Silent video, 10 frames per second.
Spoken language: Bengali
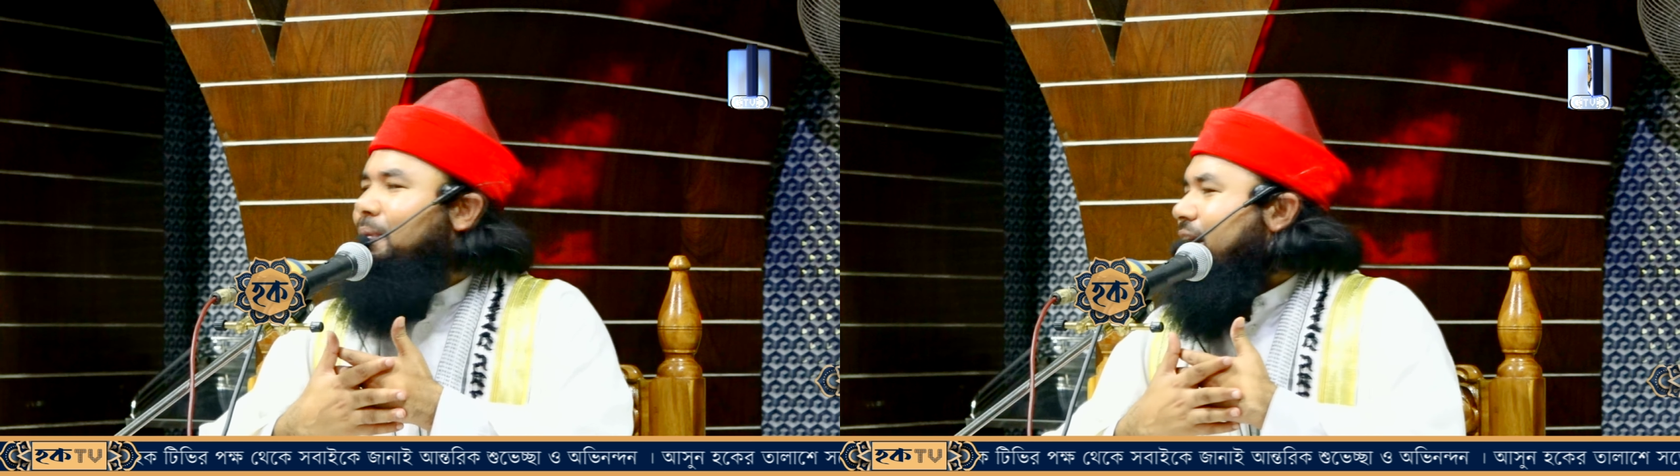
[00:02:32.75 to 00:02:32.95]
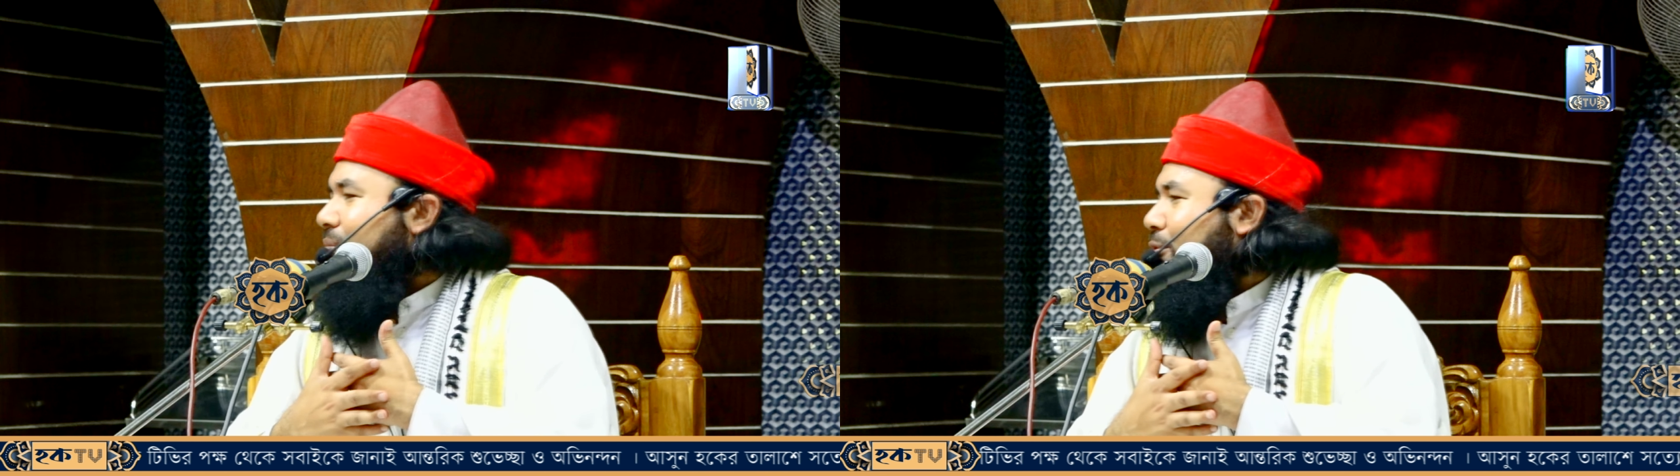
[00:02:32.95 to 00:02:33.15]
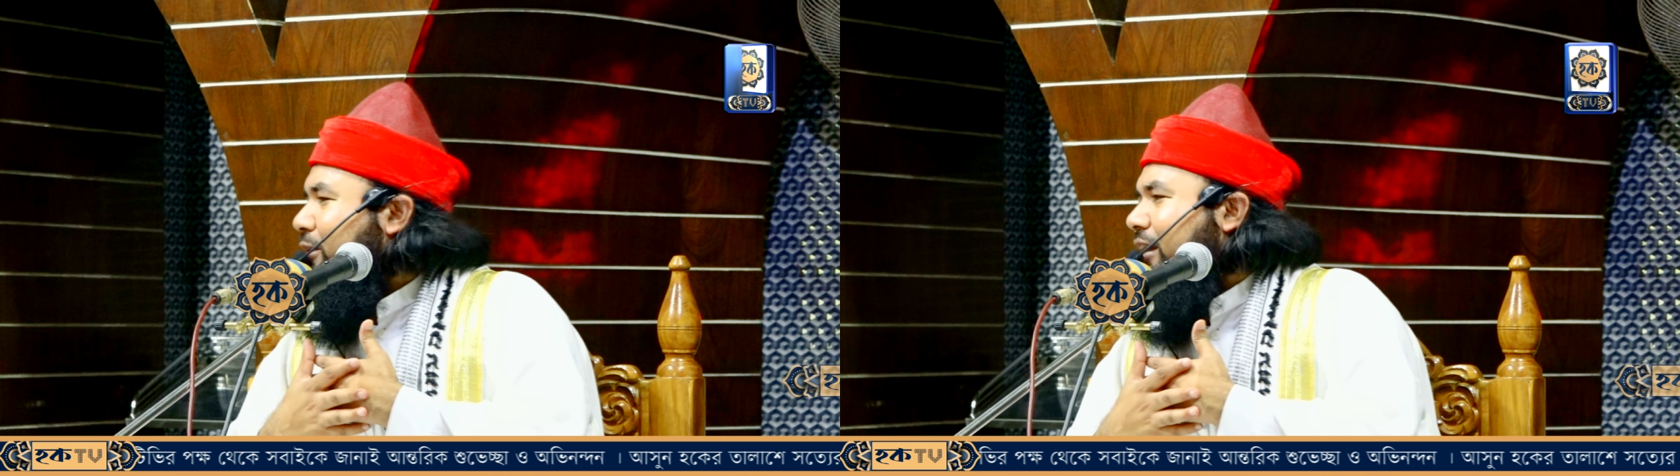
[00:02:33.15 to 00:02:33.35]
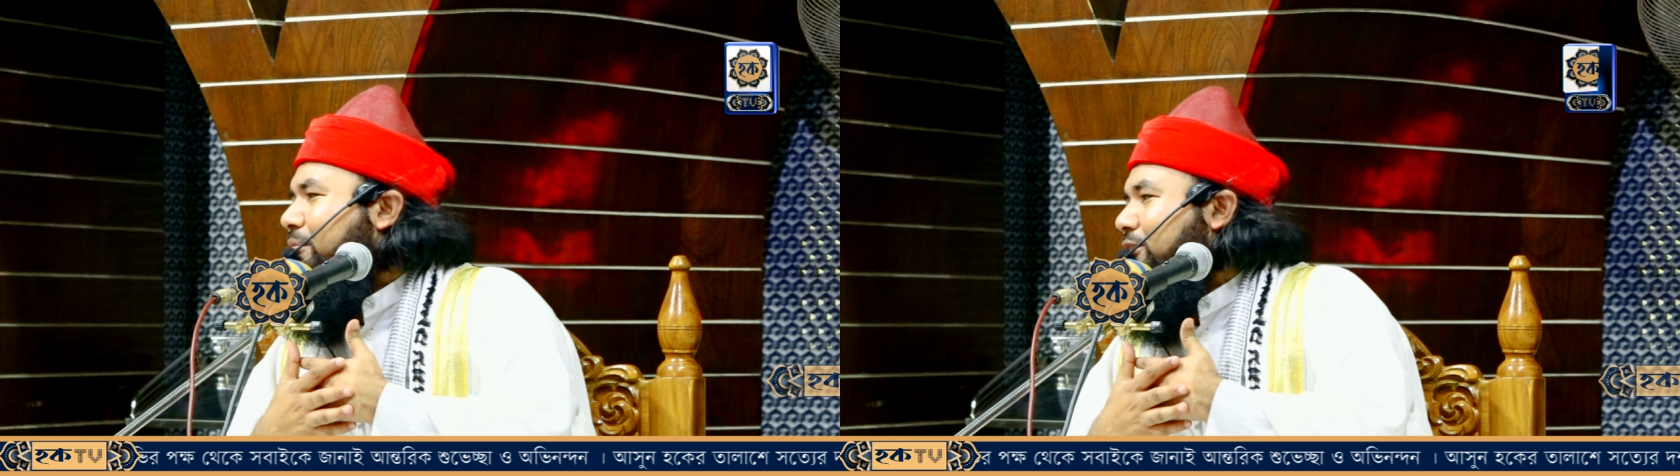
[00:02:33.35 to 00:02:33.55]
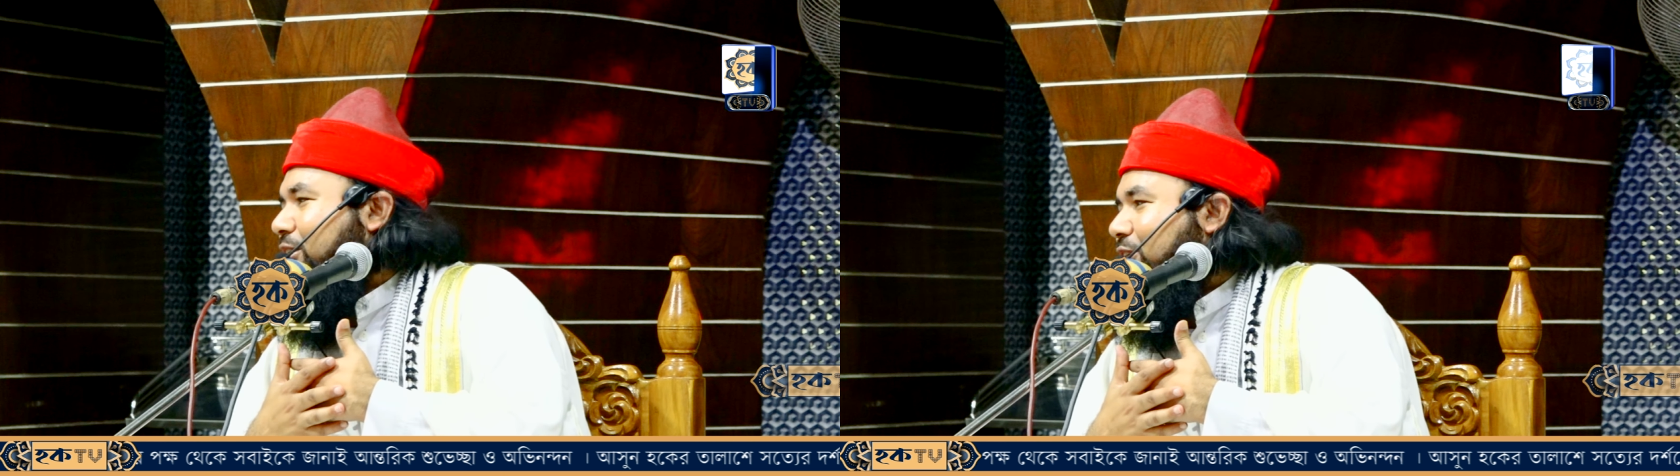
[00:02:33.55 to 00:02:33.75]
বাবাকে বুকের
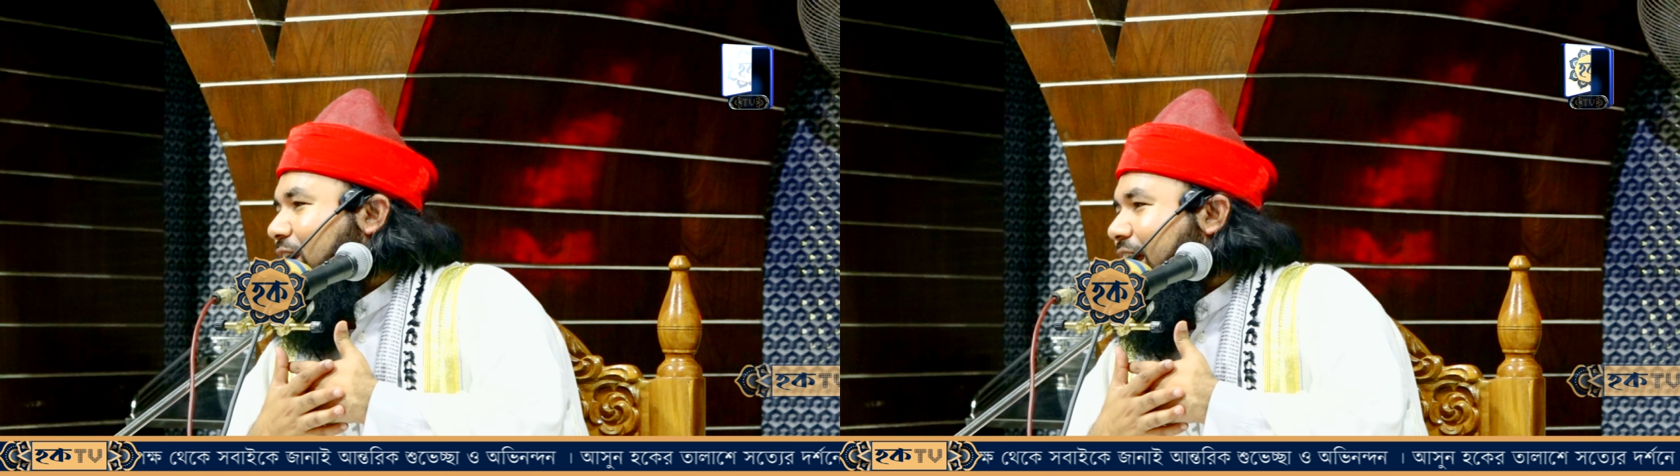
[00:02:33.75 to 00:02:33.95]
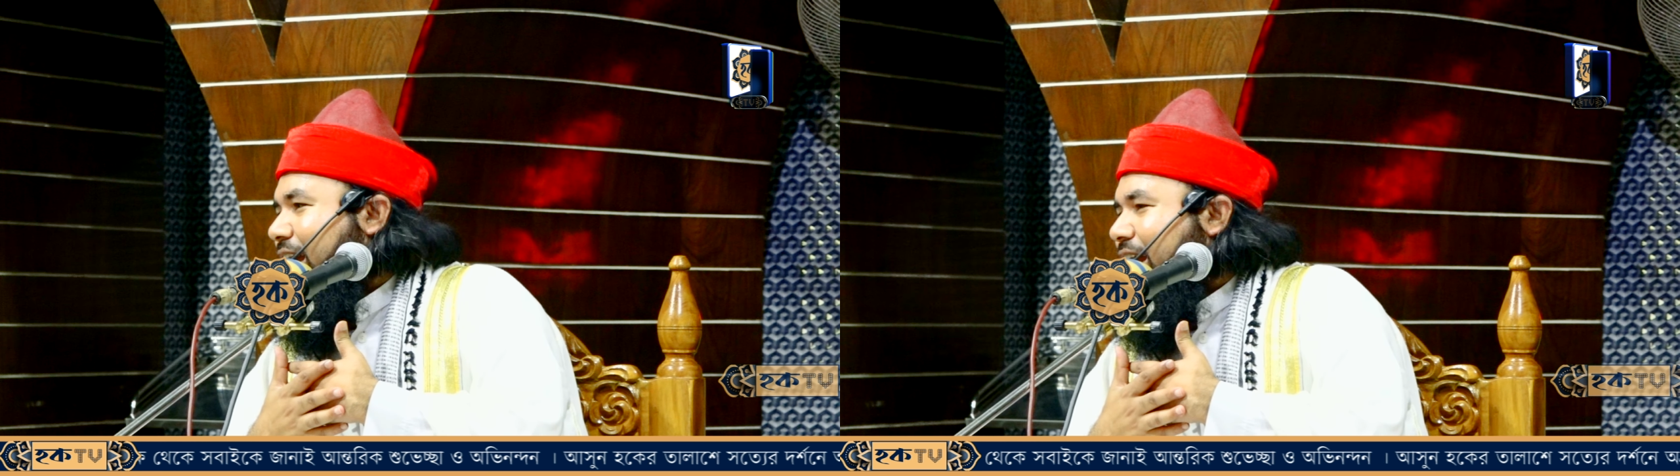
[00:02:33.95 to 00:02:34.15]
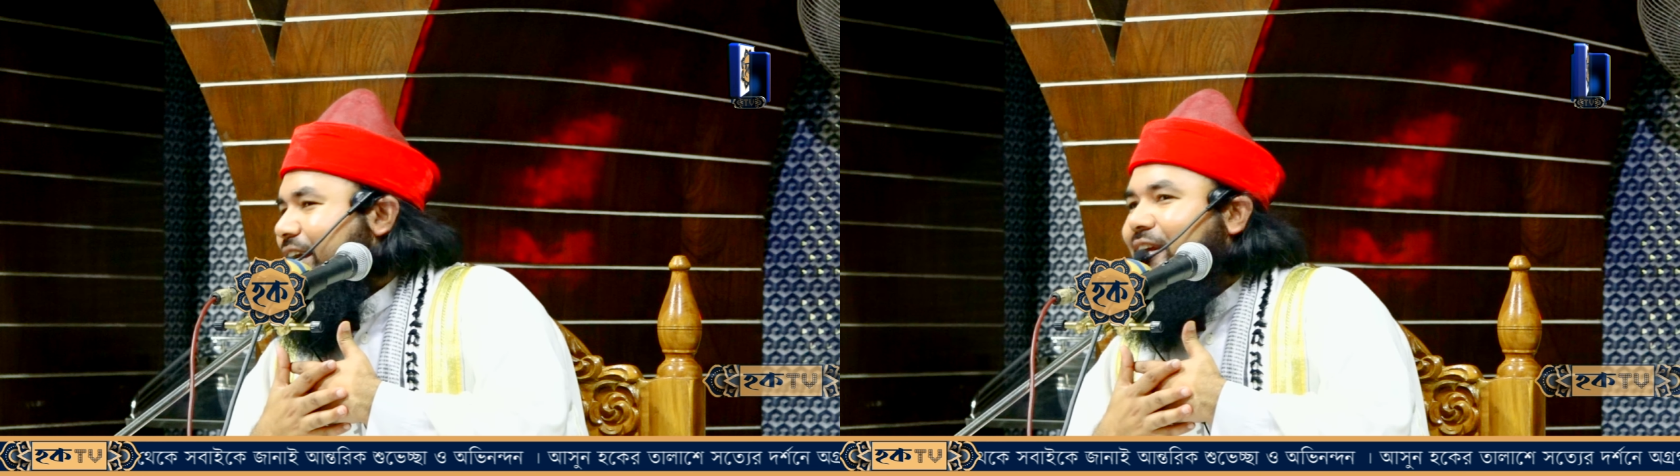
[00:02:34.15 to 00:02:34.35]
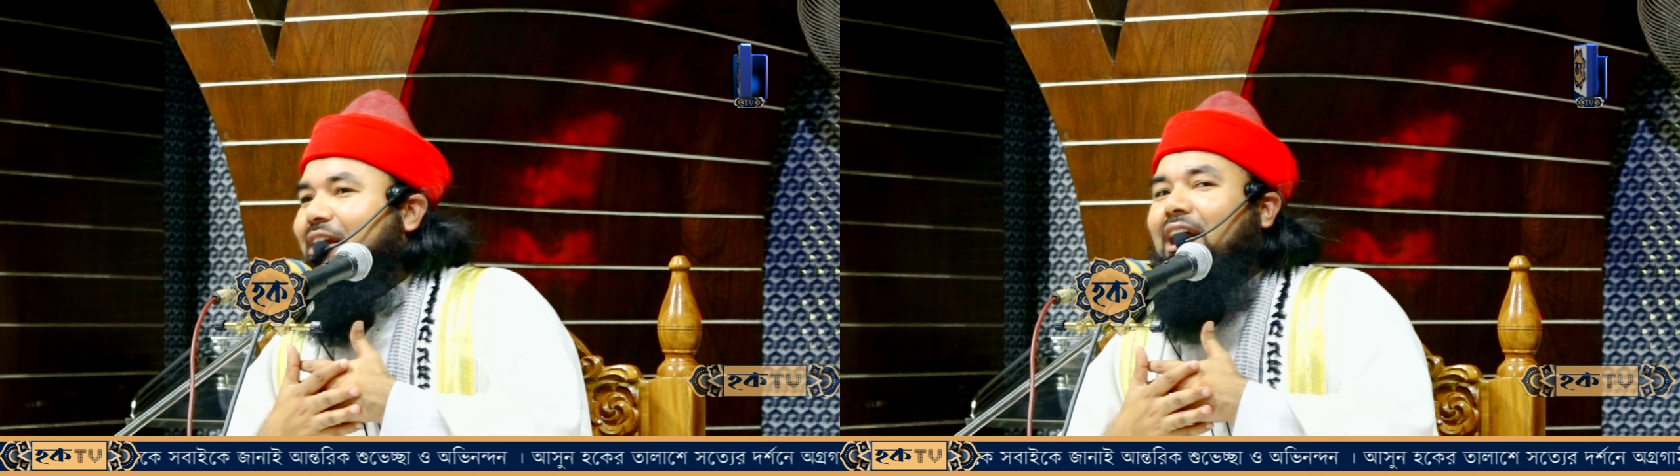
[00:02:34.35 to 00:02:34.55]
মধ্যে জড়ায় নেই